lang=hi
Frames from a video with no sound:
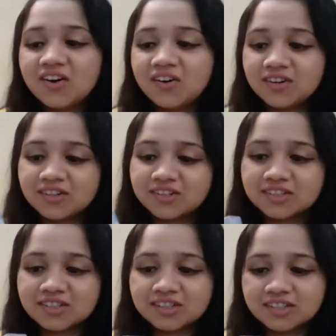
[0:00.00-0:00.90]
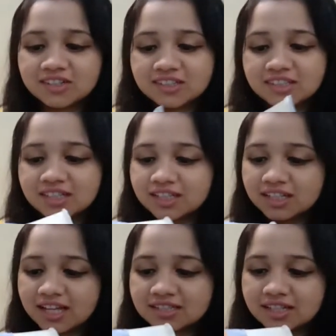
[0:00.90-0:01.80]
और ये
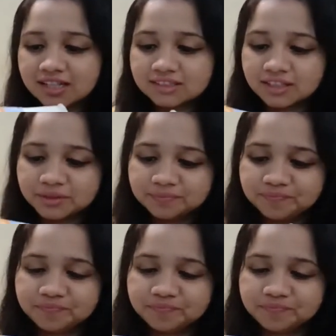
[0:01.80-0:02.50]
ऐसे आता है